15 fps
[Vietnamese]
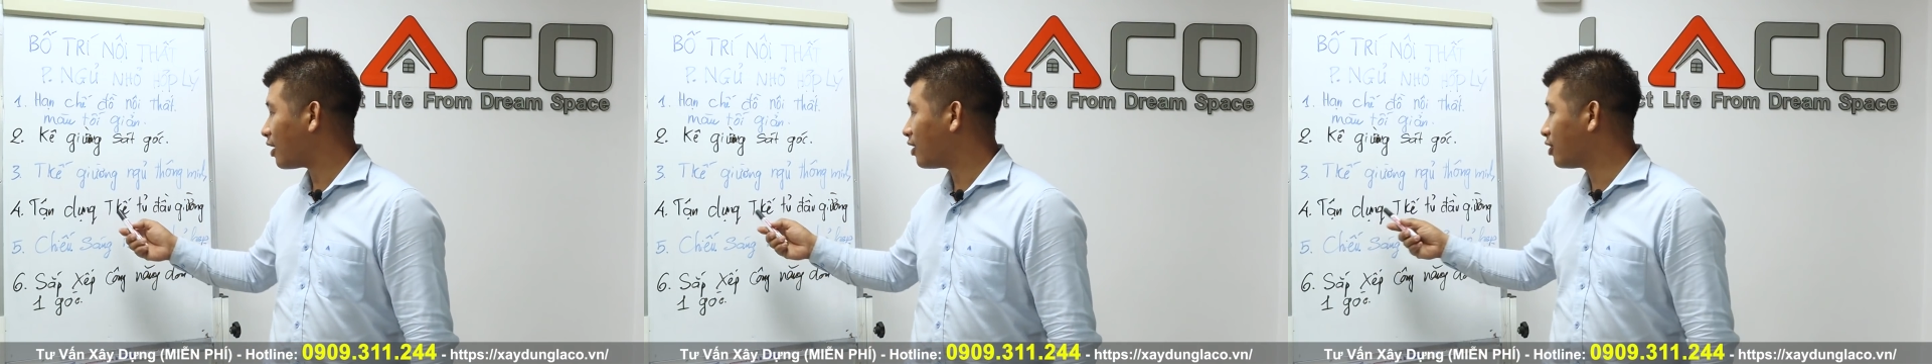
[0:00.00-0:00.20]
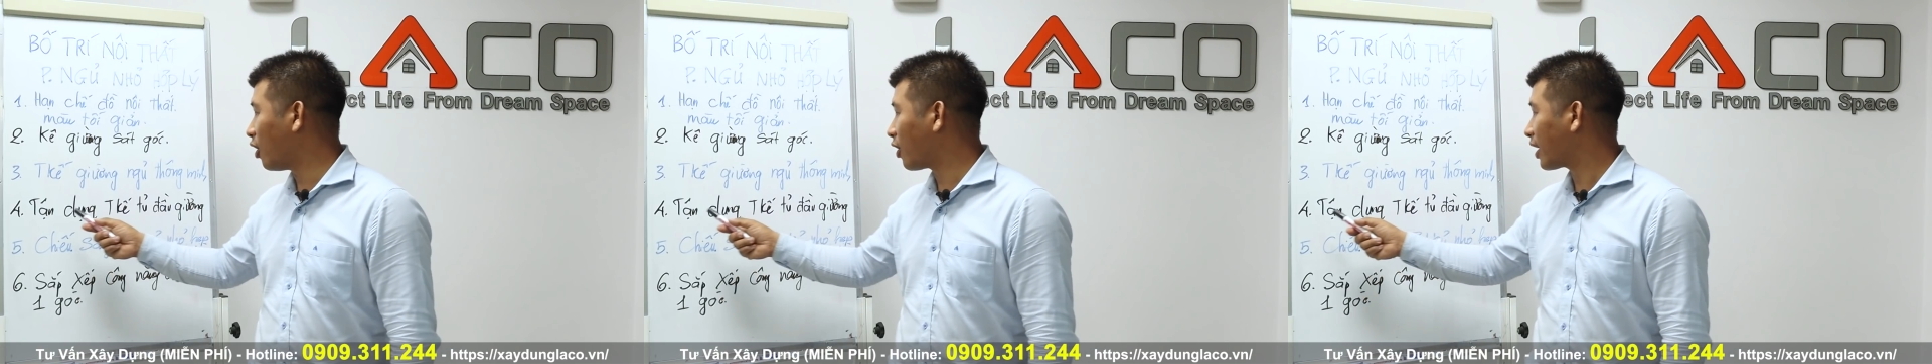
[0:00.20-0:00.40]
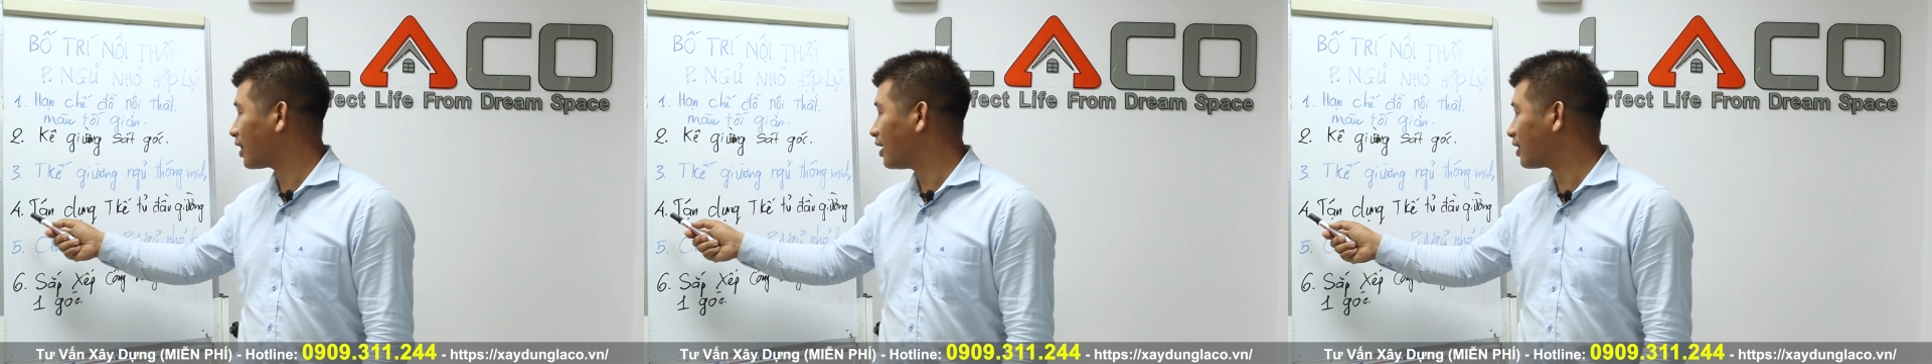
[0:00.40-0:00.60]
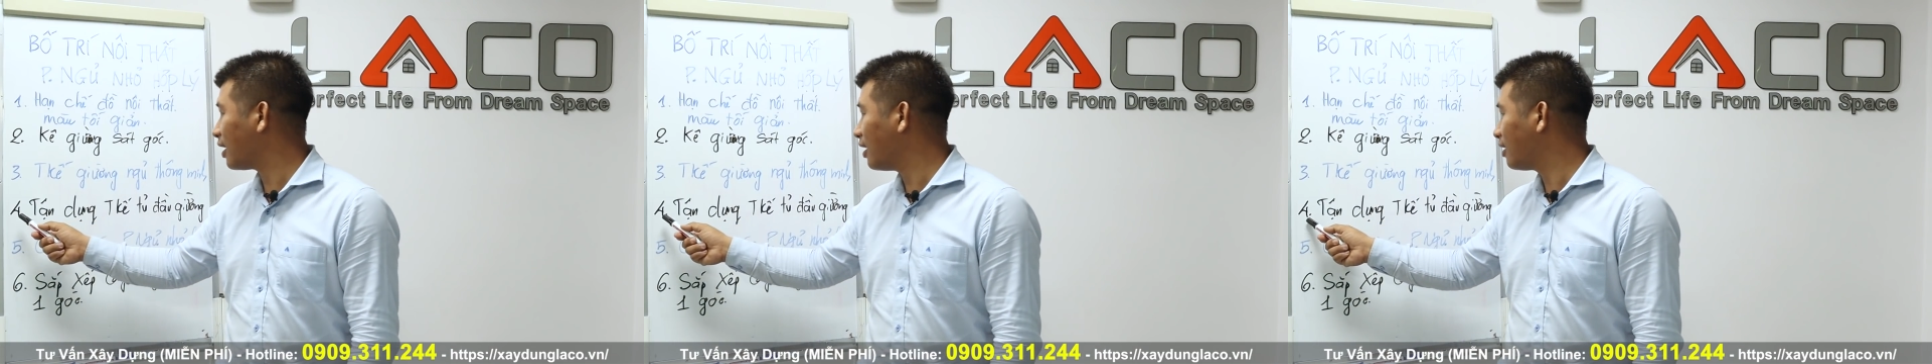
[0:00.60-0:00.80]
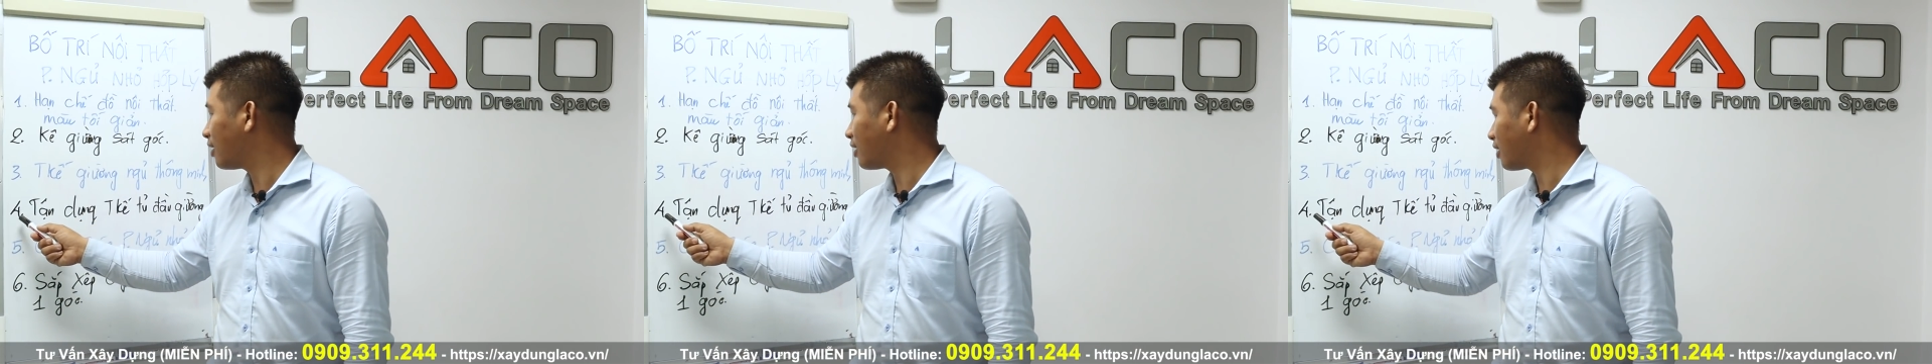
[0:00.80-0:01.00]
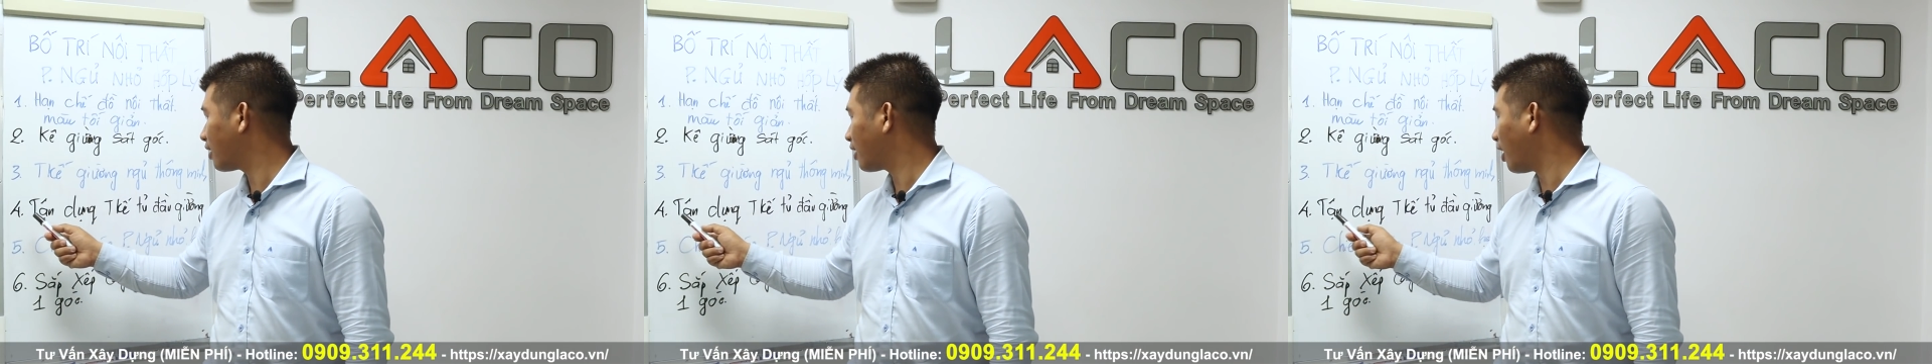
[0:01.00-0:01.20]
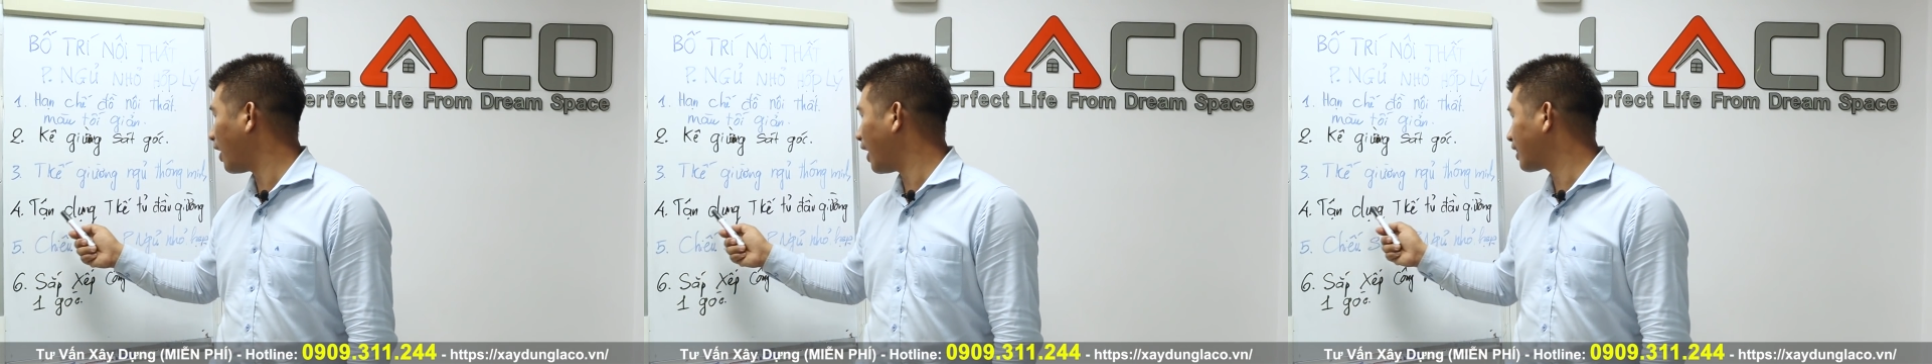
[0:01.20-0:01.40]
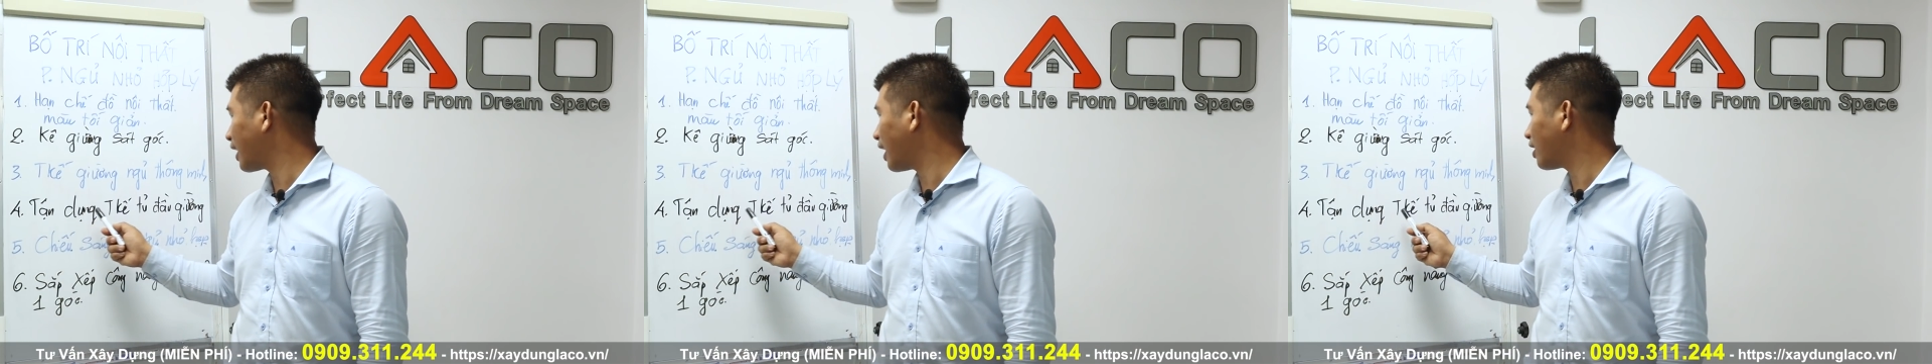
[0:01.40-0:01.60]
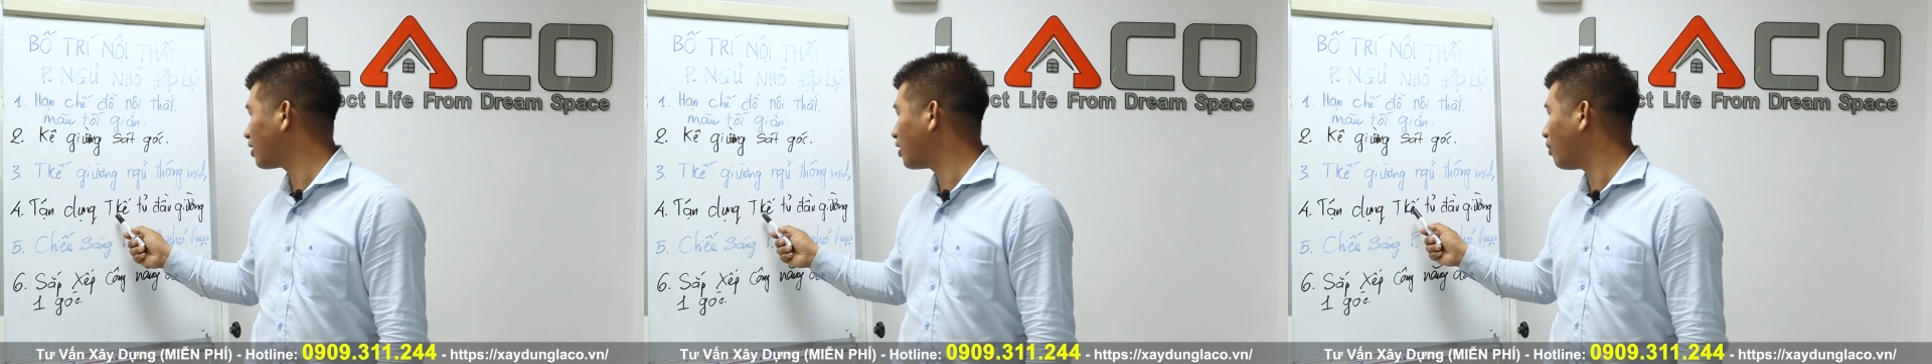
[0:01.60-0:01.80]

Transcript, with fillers: Rồi cái thứ tư đó là tận